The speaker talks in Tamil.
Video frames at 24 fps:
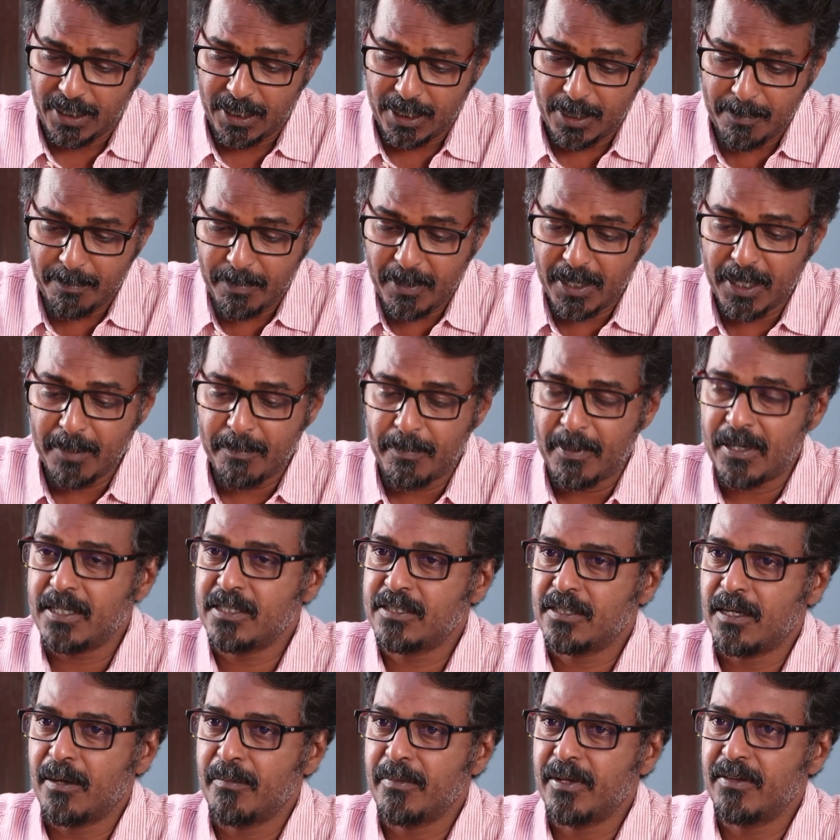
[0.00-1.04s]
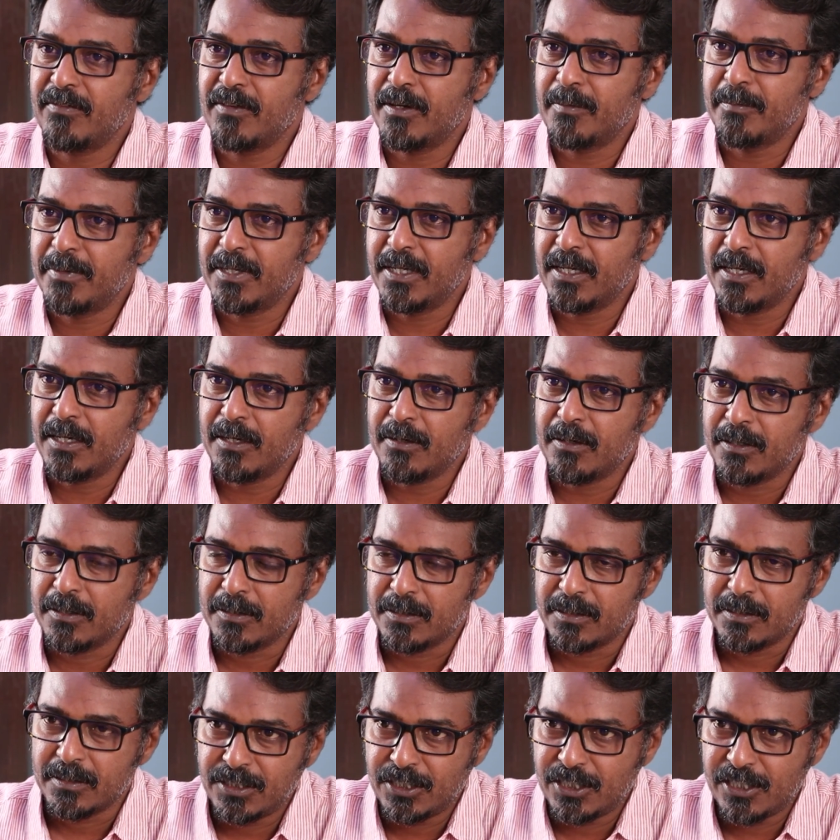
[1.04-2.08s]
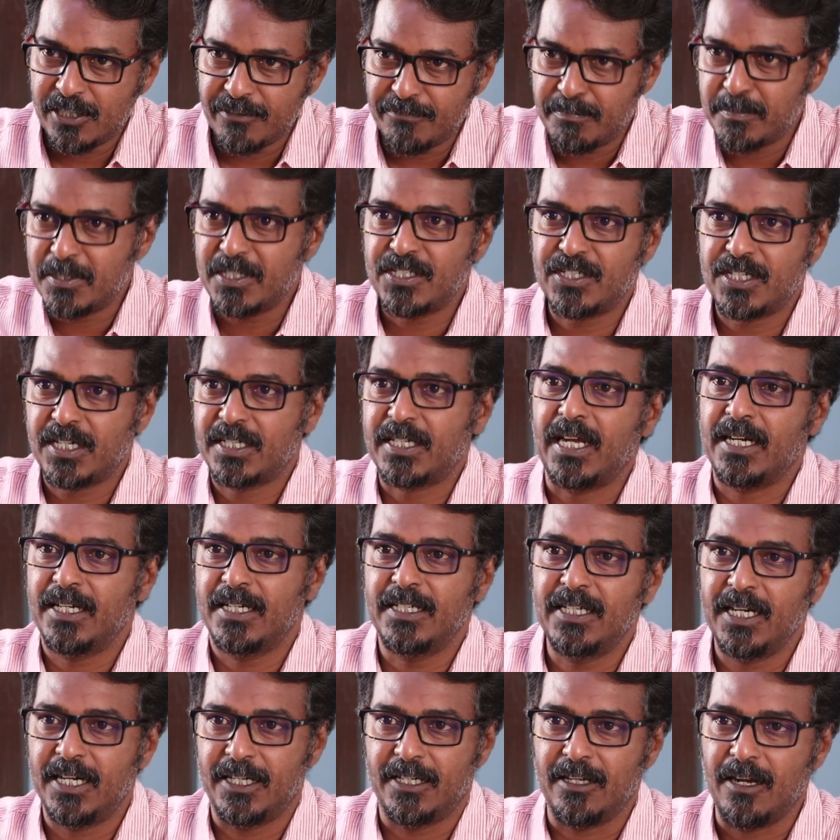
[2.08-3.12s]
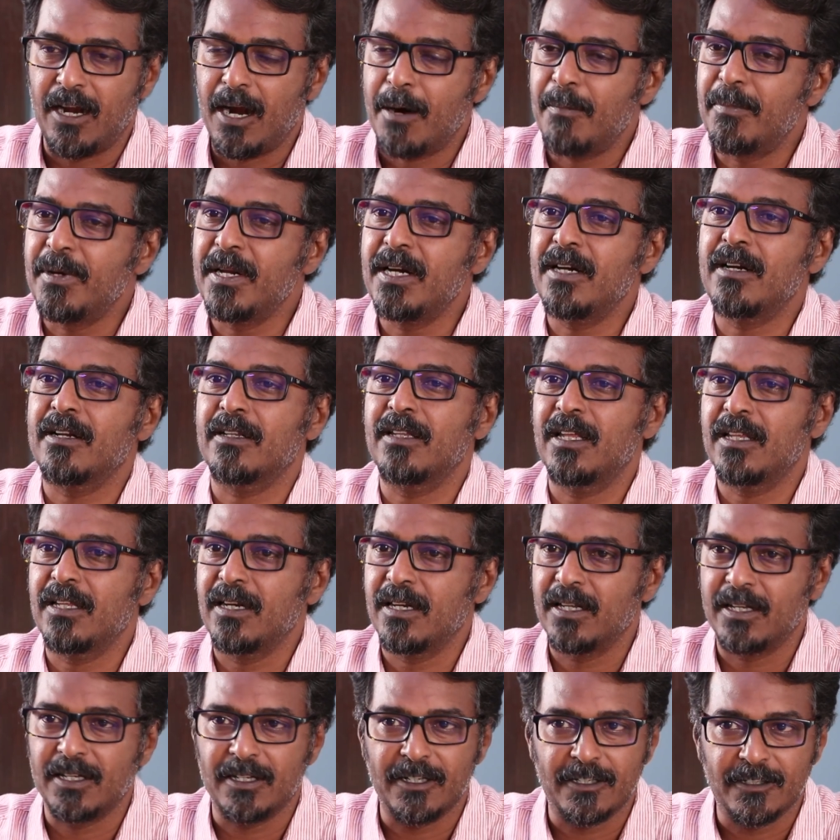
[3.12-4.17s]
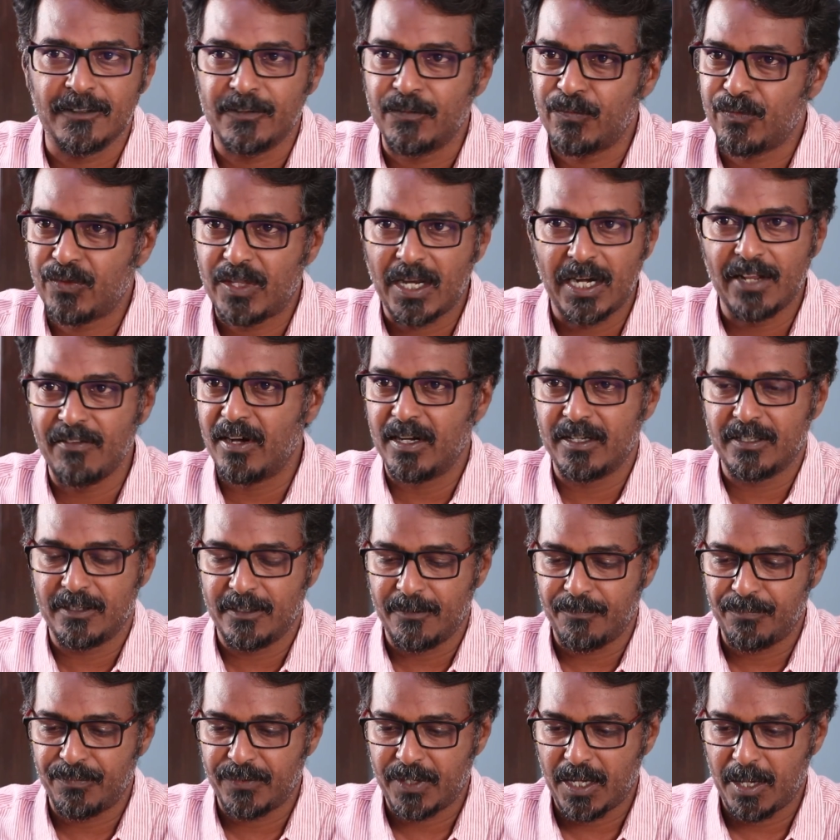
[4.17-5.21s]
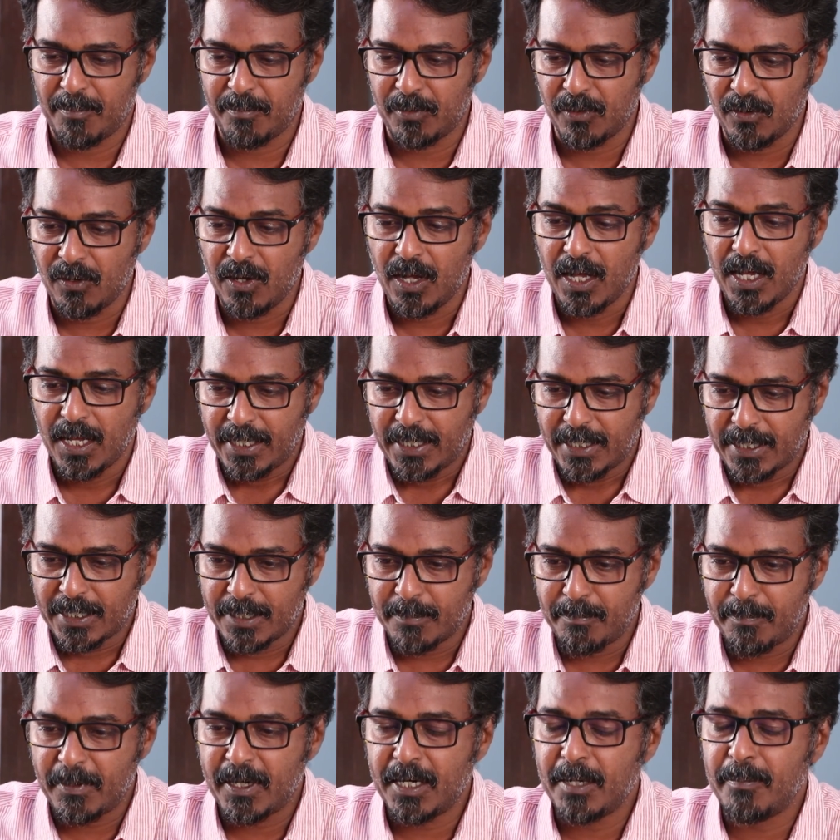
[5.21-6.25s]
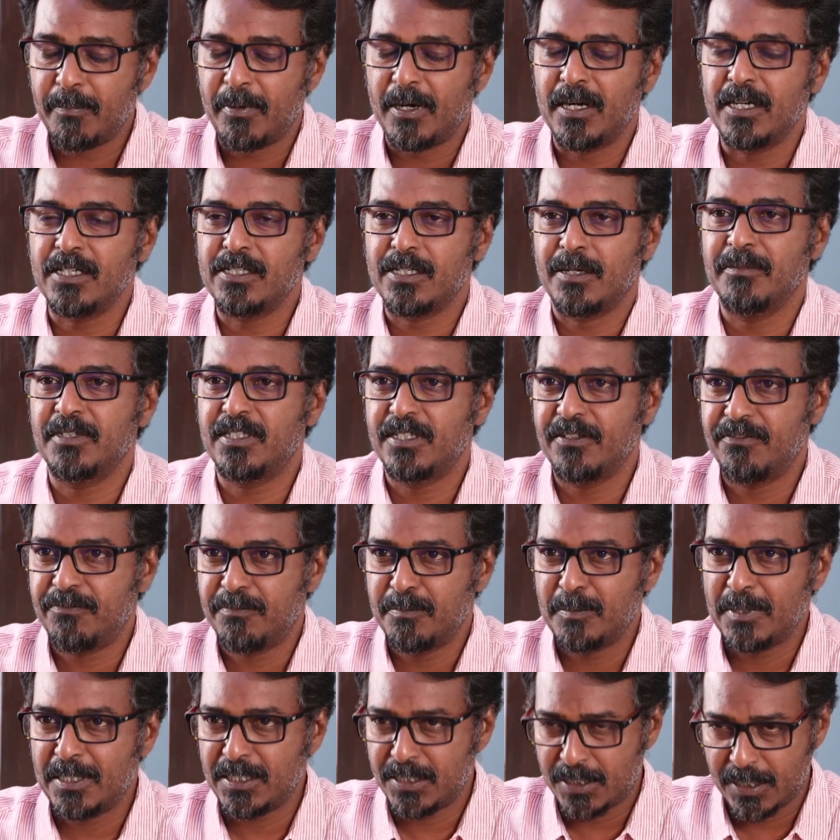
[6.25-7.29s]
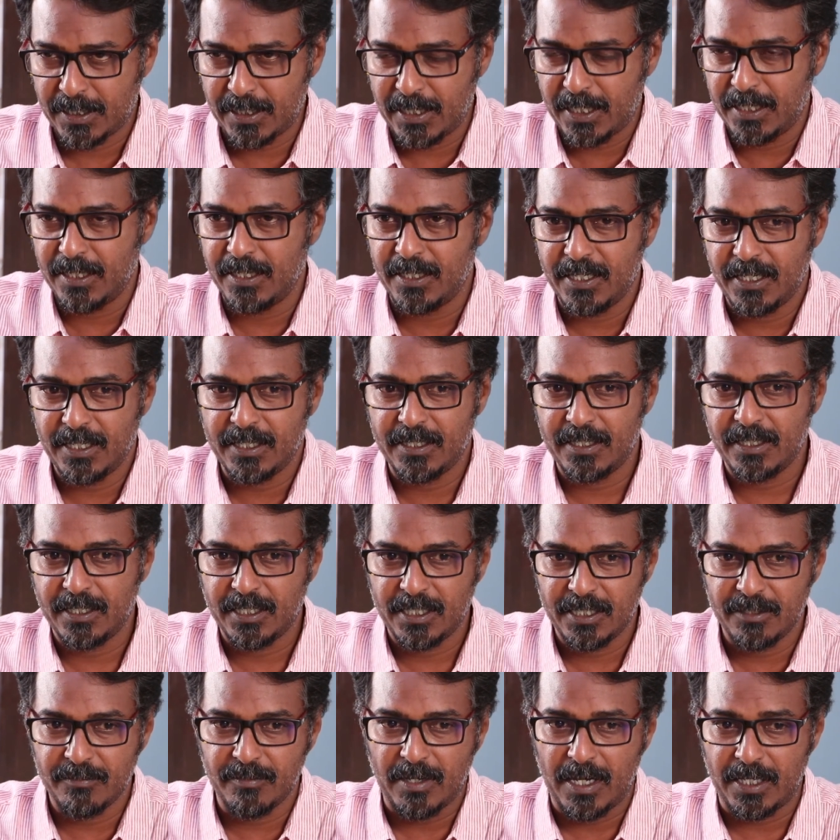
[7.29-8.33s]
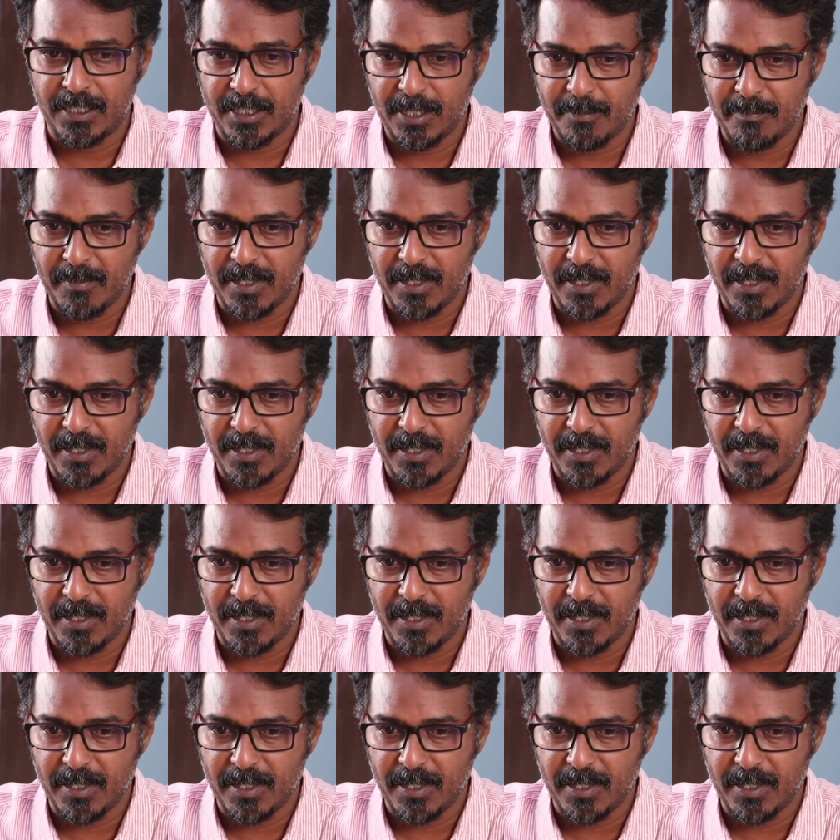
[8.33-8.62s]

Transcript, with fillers: எடப்பாடி பழனிசாமி வில் பி அ சீஃப் மினிஸ்டர் கேண்டிடேட் அப்படின்றது அதில் தெளிவாகுது அப்போது எடப்பாடி பழனிசாமி சீஃப் மினிஸ்டர் கேண்டிடேட் இவ அதே